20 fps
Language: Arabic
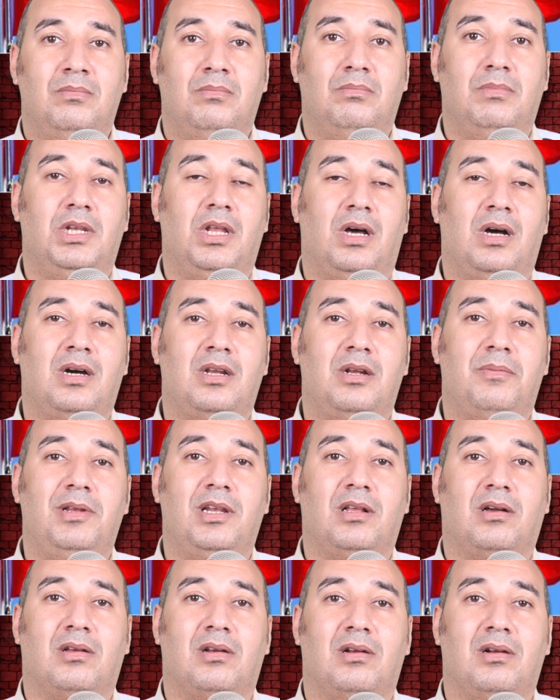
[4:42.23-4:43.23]
من أغرب
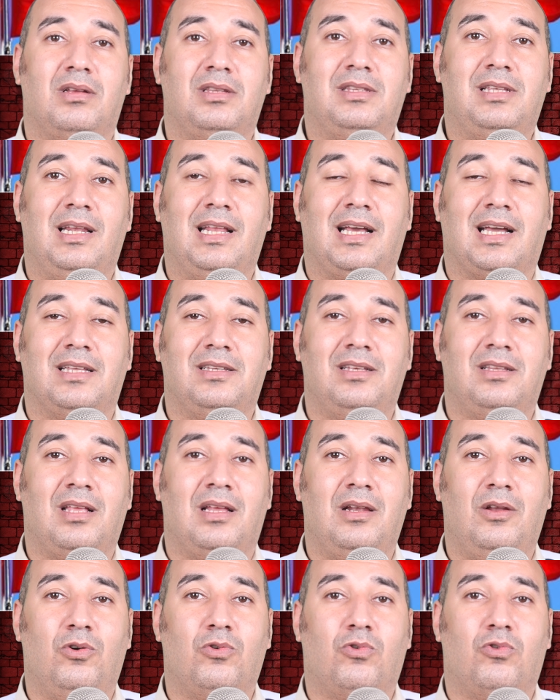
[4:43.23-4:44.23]
القرارات اللي خدتها
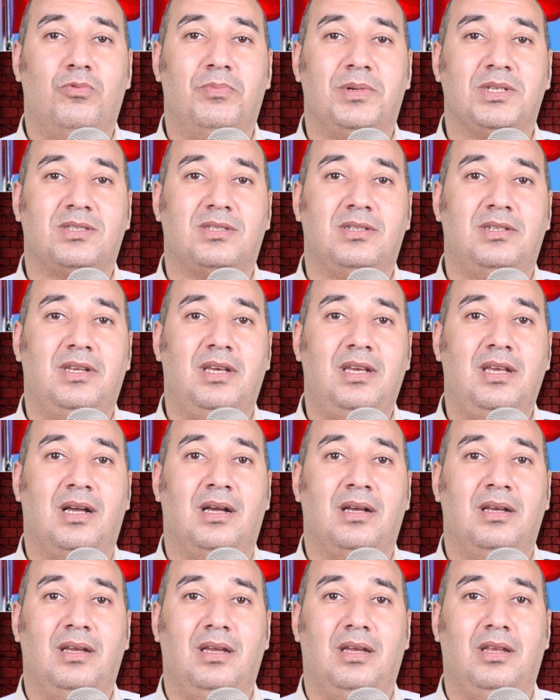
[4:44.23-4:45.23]
الحكومة الصينية
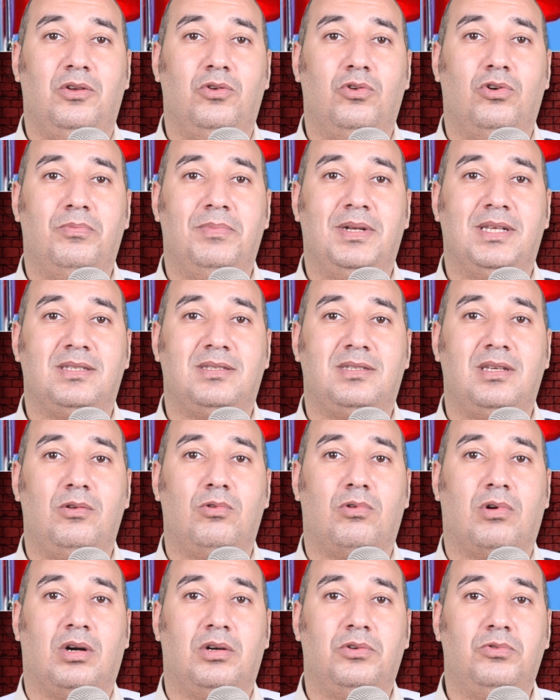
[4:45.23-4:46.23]
إنهم نزلوا
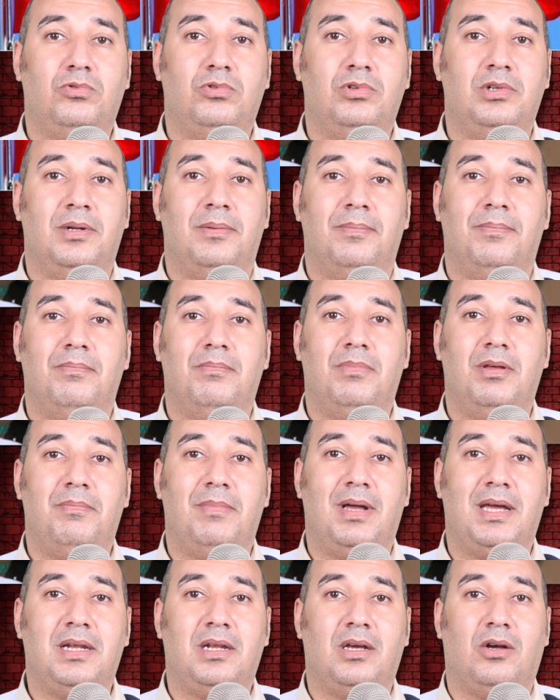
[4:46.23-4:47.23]
قانون
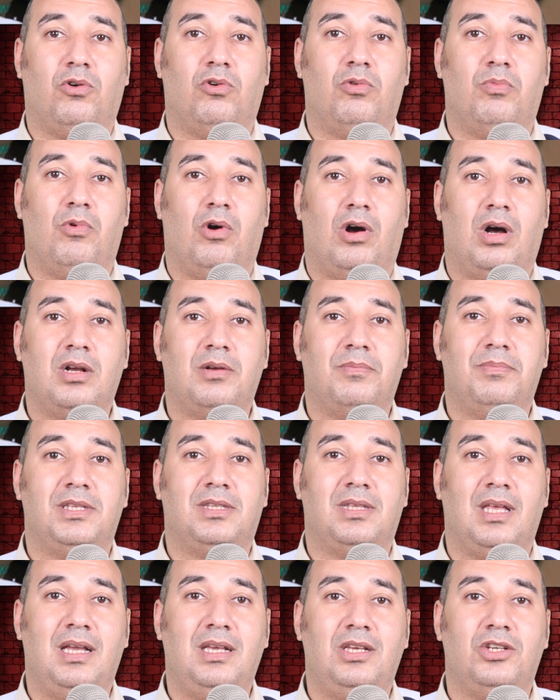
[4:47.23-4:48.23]
بمنع ومعاقبة
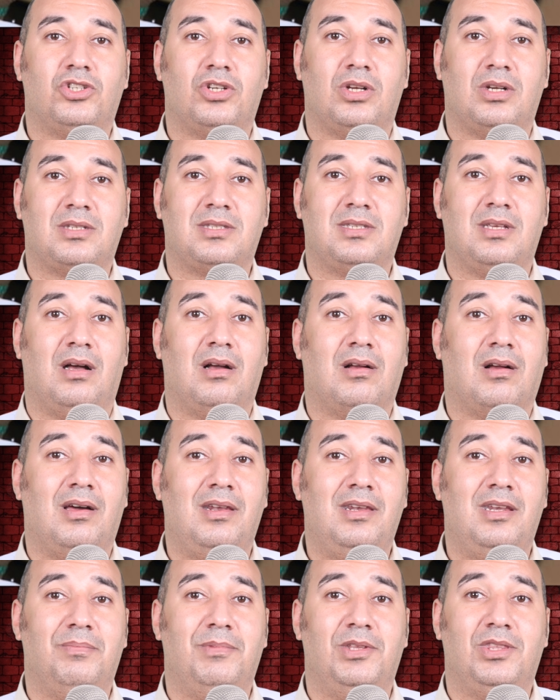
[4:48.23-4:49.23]
أي شخص
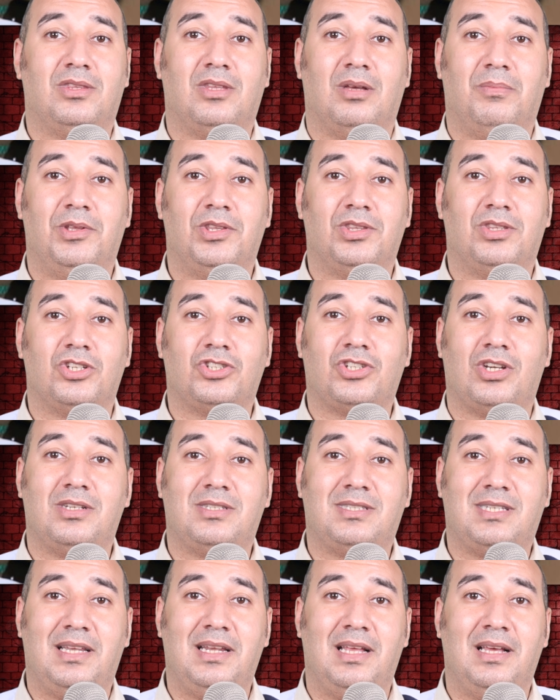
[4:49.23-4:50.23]
أقل من 18
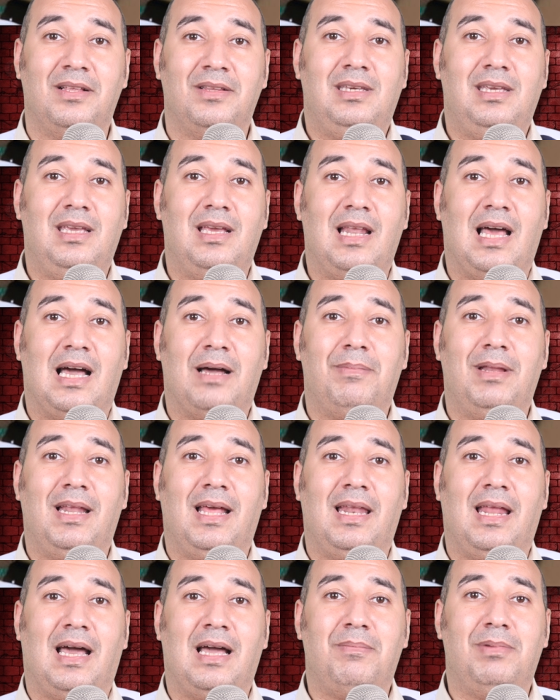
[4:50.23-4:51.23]
سنة يلعب
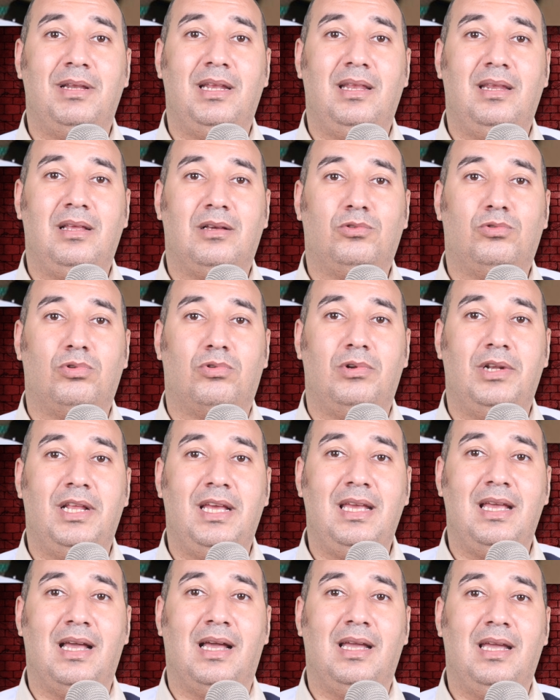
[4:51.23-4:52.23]
الألعاب
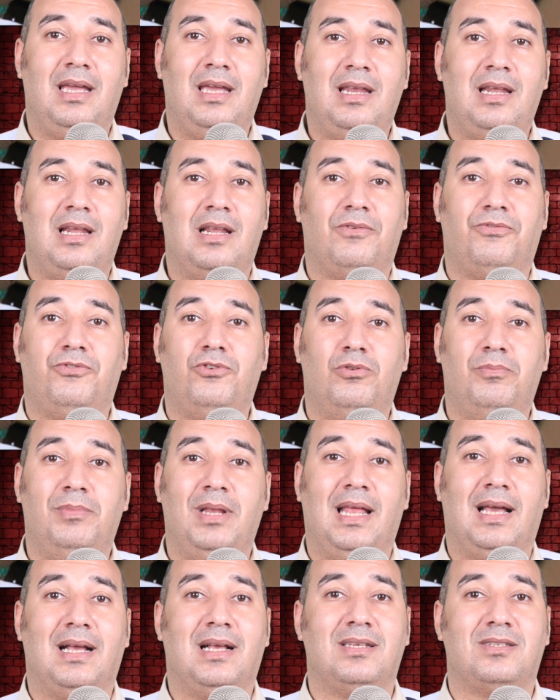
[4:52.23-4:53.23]
الإلكترونية إلا في يوم
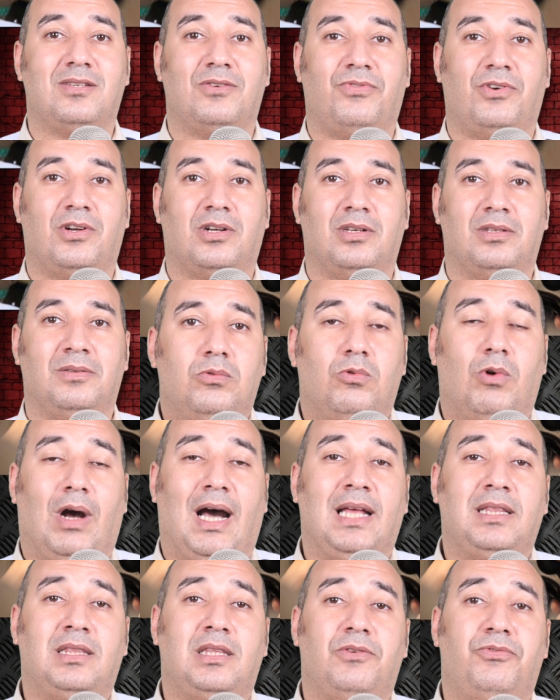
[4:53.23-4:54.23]
الأجازة فقط
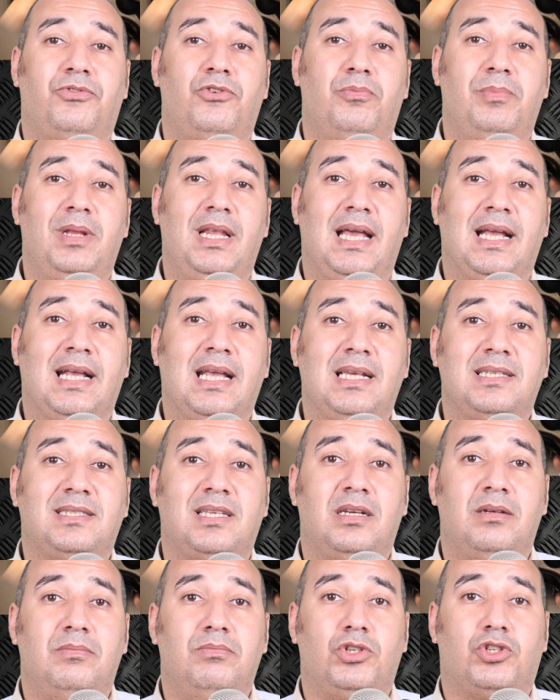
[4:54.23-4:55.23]
وحتى في يوم
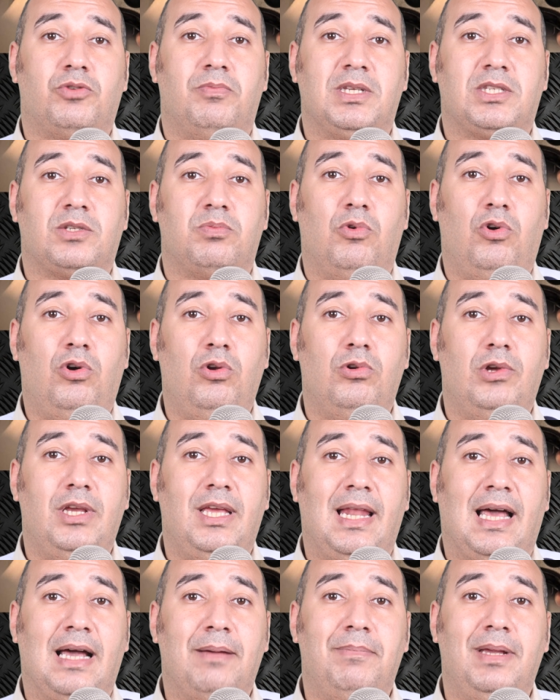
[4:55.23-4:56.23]
الأجازة مش مسموح له
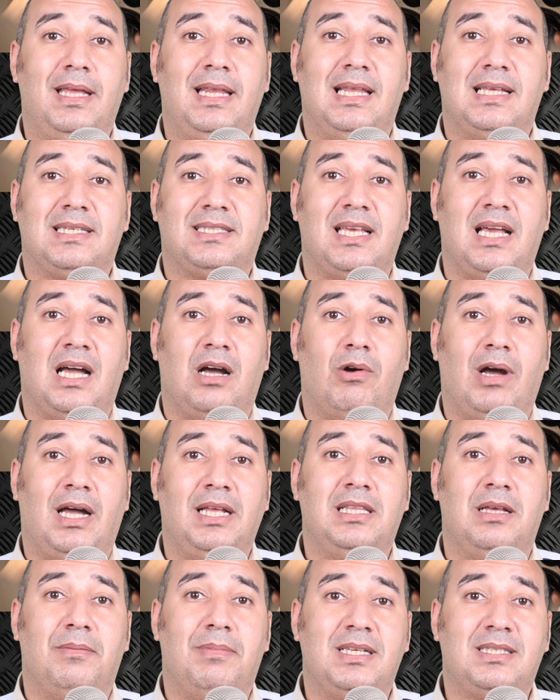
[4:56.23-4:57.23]
يلعب إلا ساعة
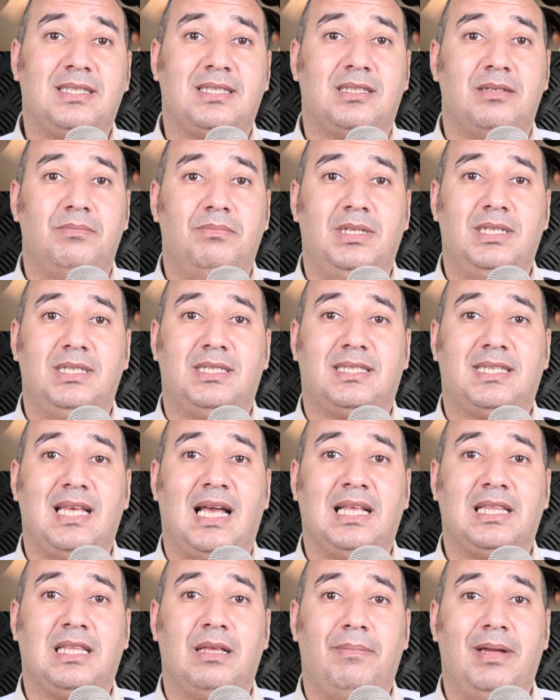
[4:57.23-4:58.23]
واحدة بس من
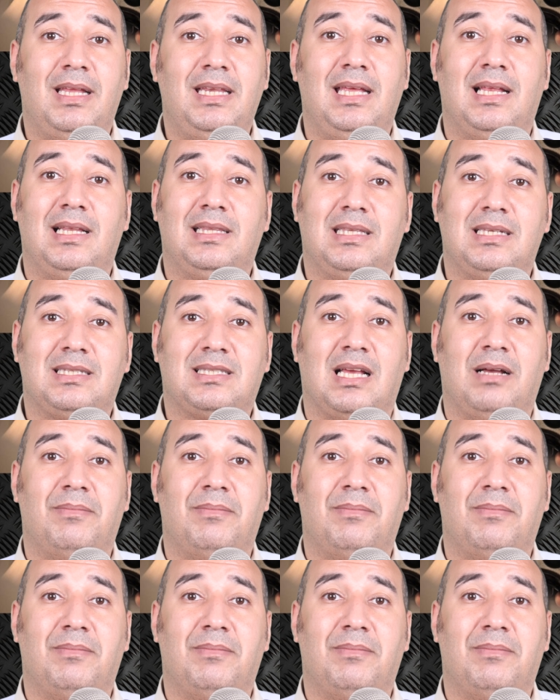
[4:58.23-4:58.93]
الساعة 8 ل 9